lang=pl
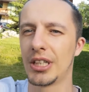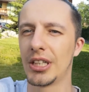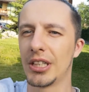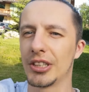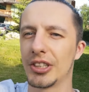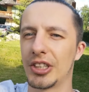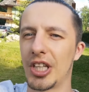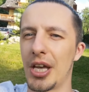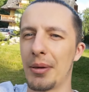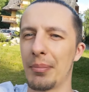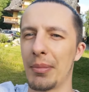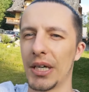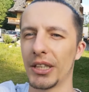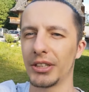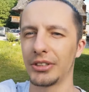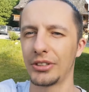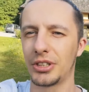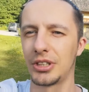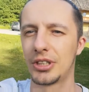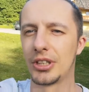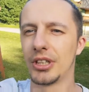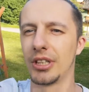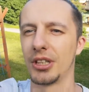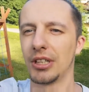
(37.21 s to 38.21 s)
temat
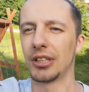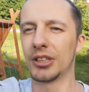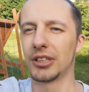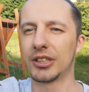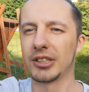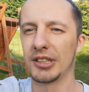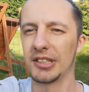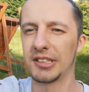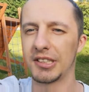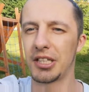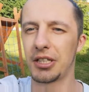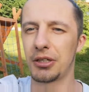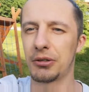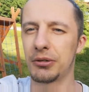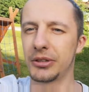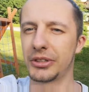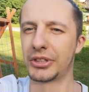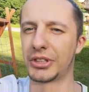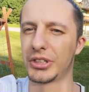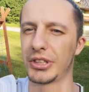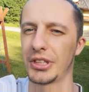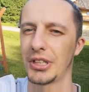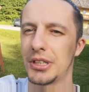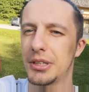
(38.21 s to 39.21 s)
ty zająłeś
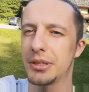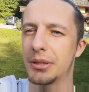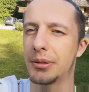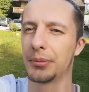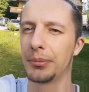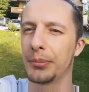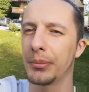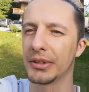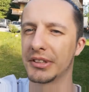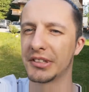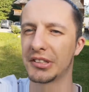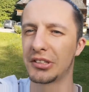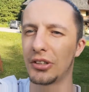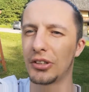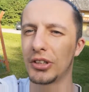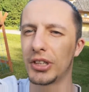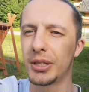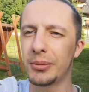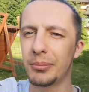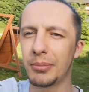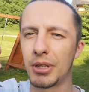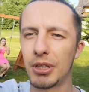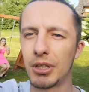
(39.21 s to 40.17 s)
się Bostonem,